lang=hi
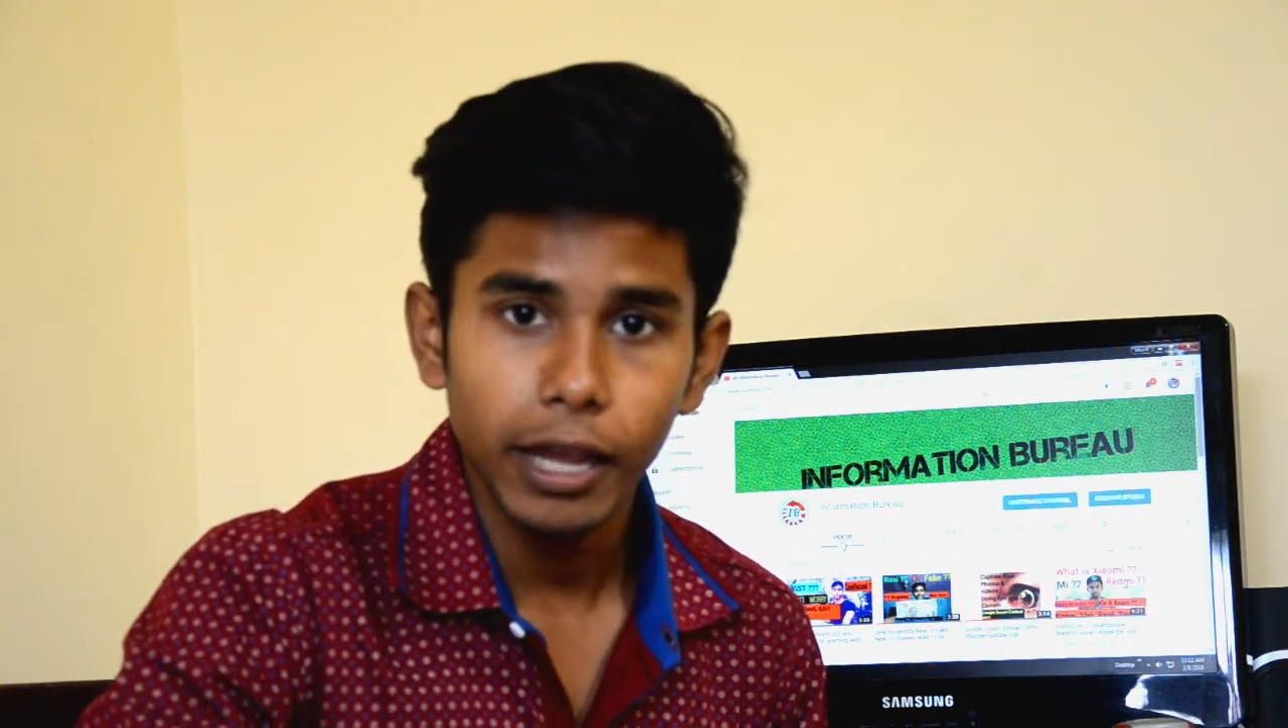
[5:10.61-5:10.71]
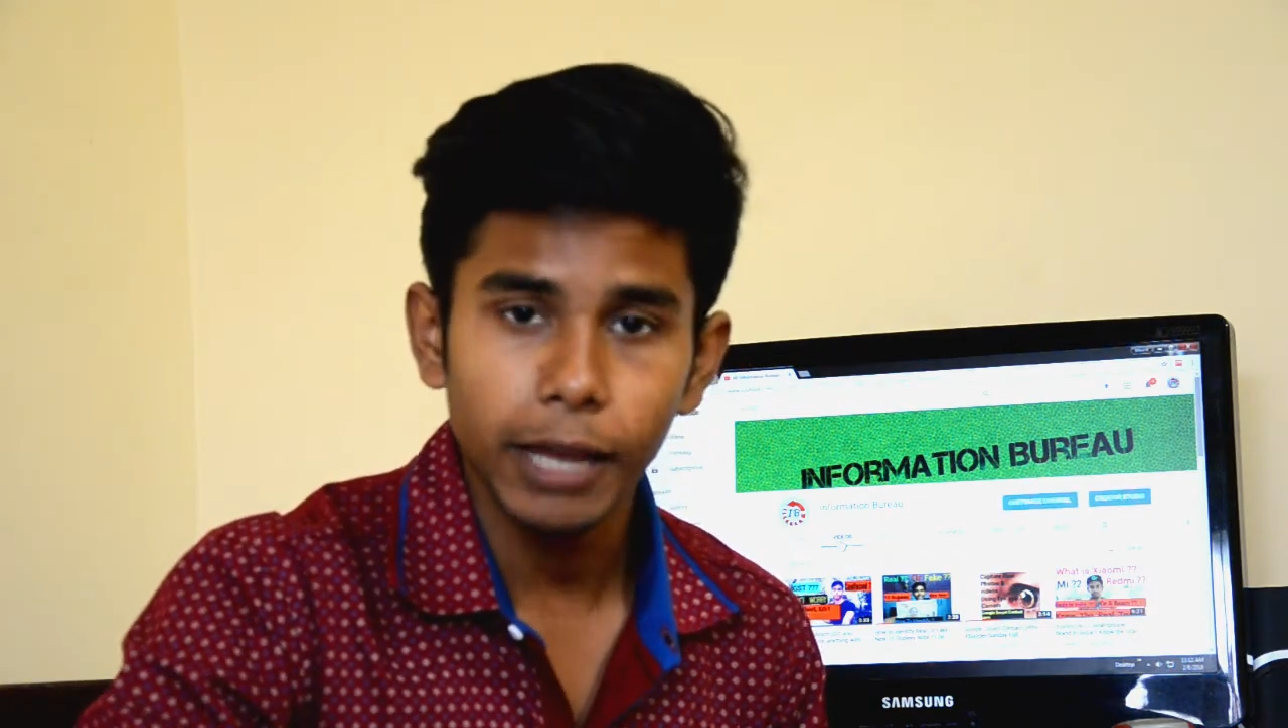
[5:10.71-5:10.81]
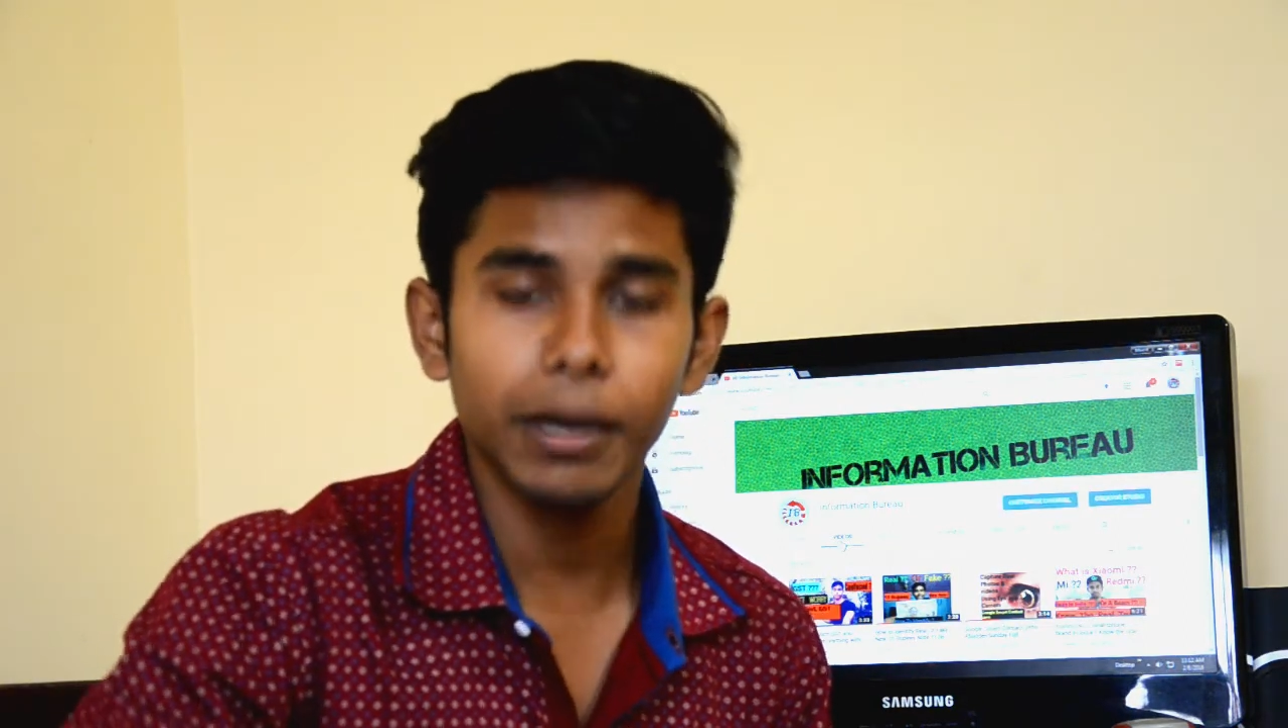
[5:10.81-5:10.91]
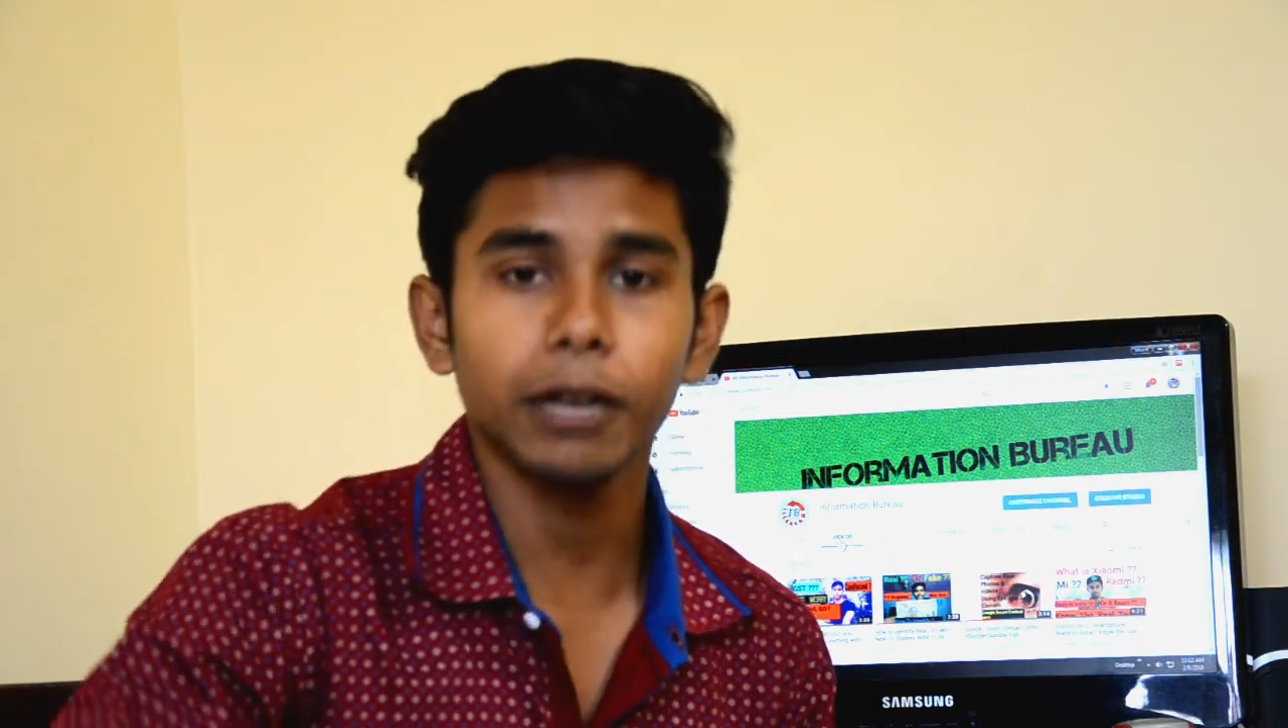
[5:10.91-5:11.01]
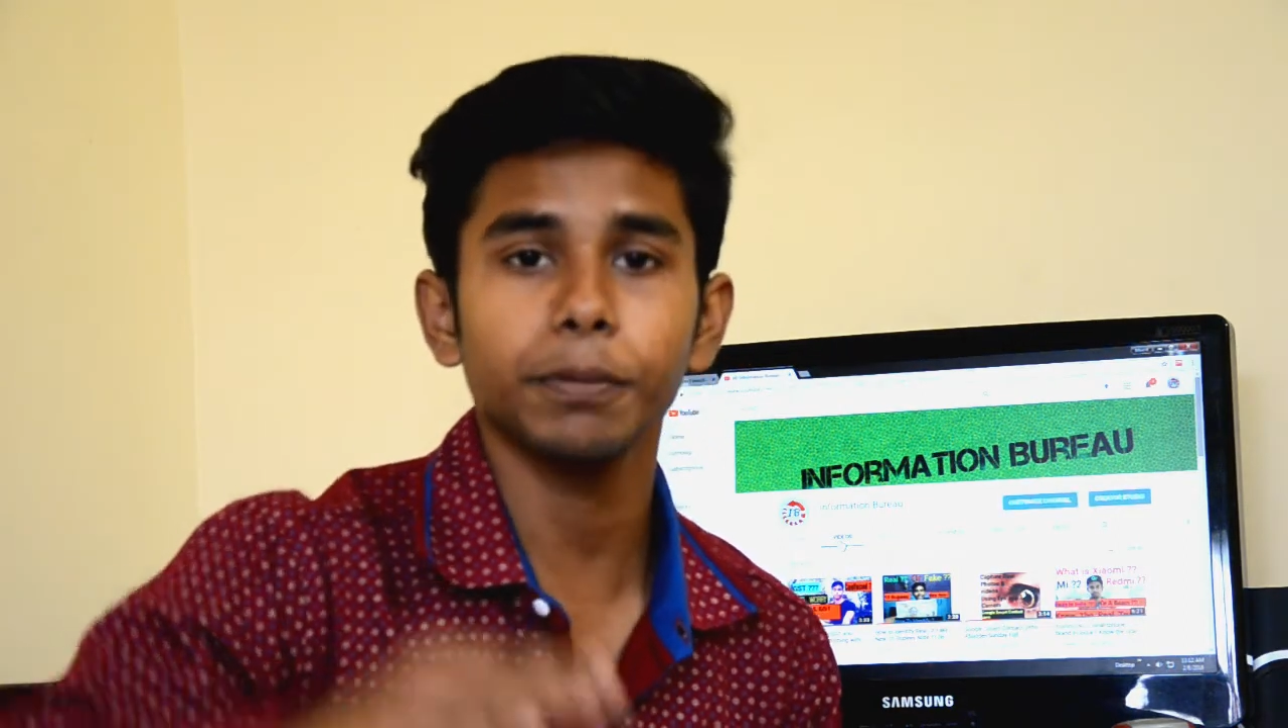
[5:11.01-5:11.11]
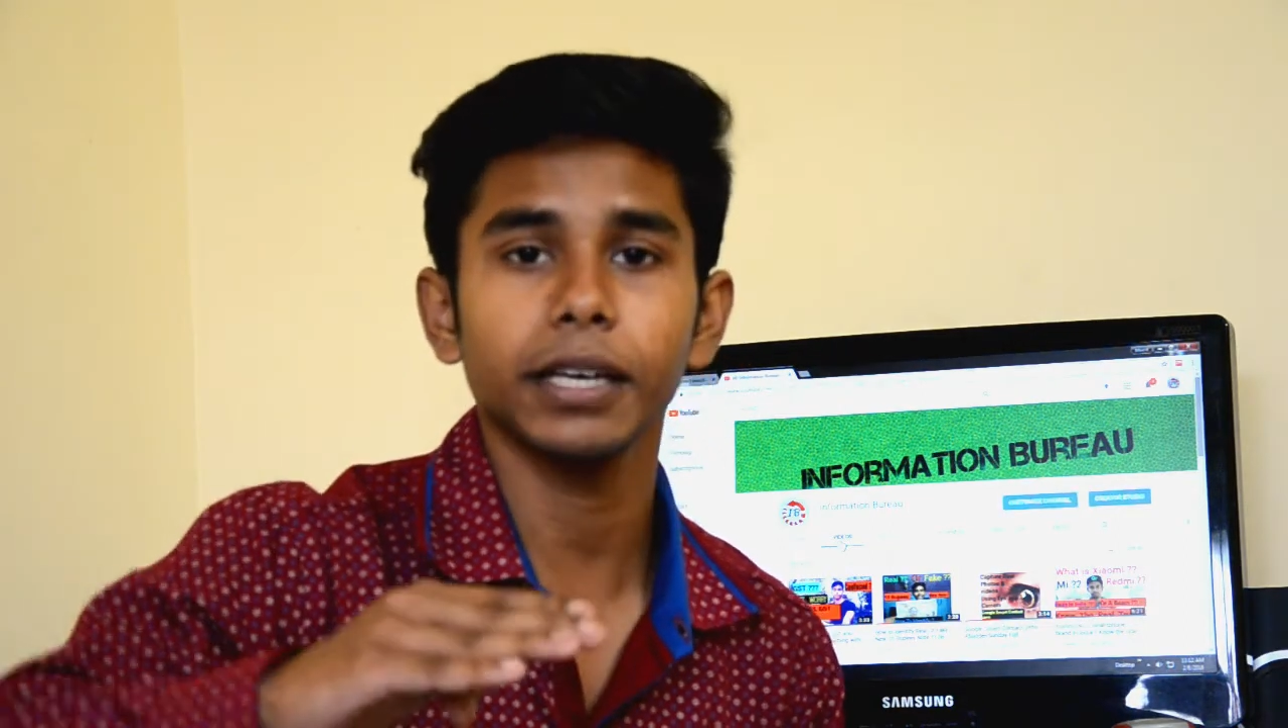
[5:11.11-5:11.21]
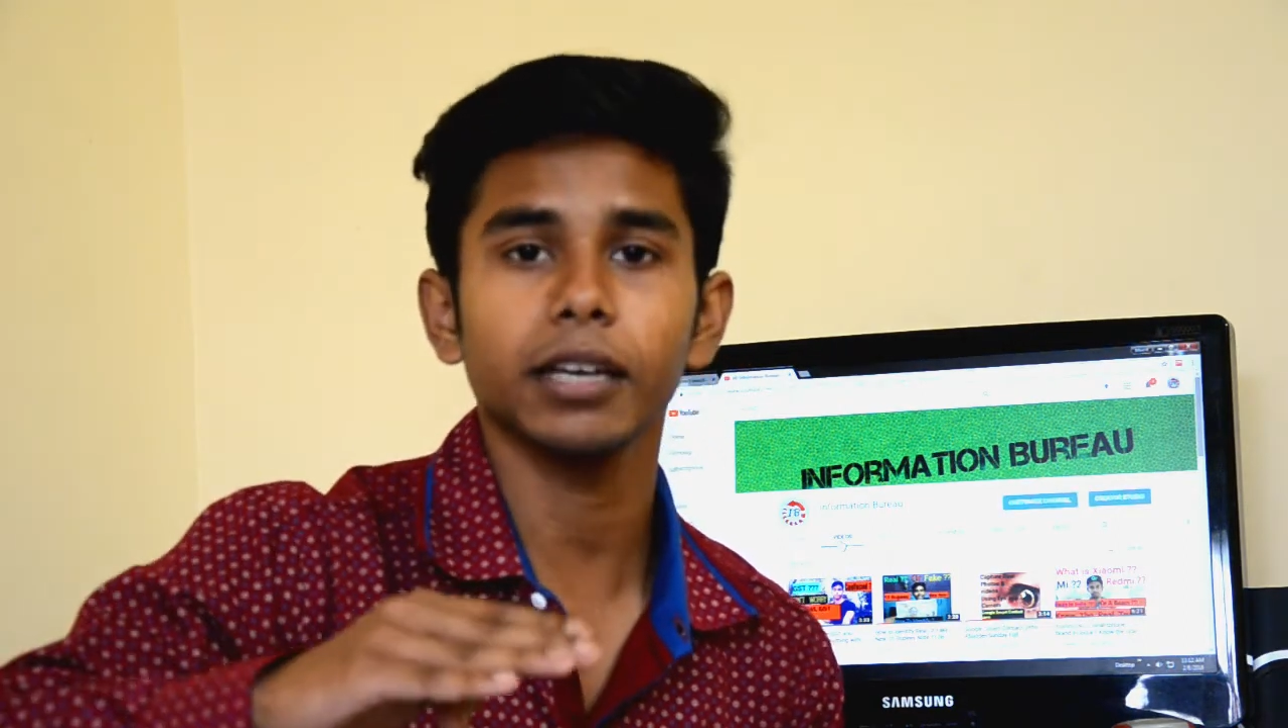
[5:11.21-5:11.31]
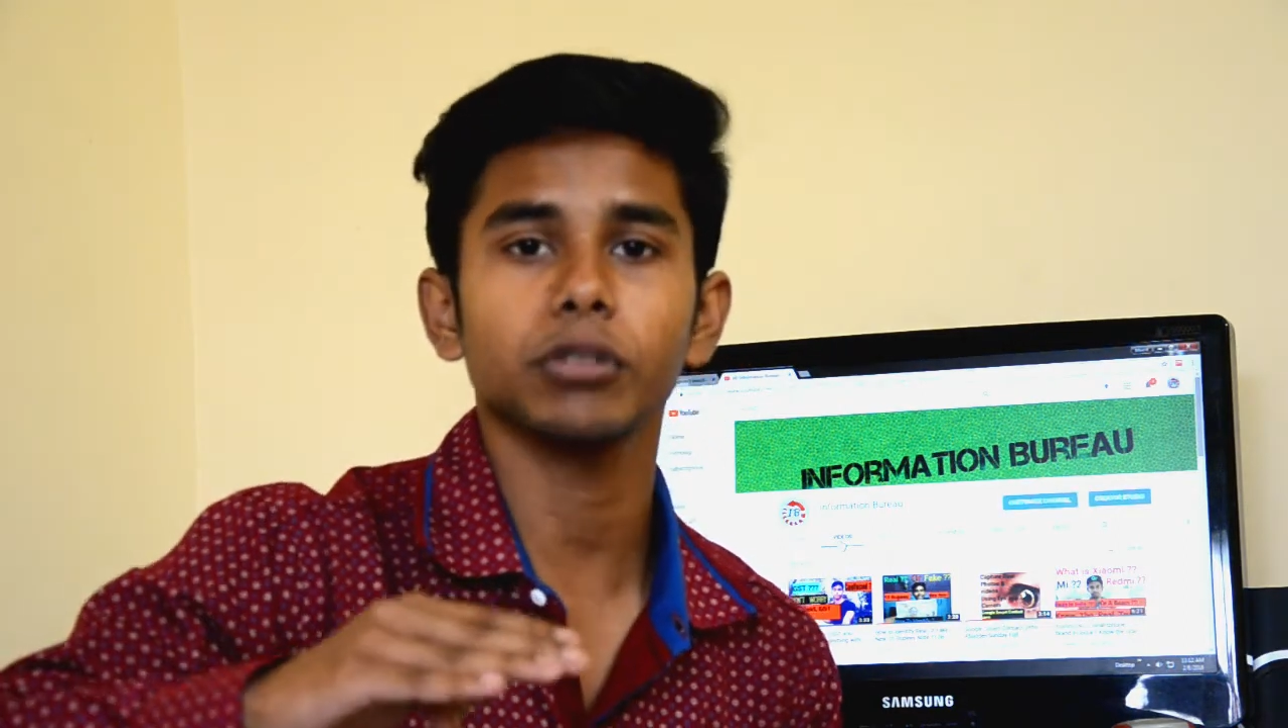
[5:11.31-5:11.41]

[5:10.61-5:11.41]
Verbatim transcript: एम है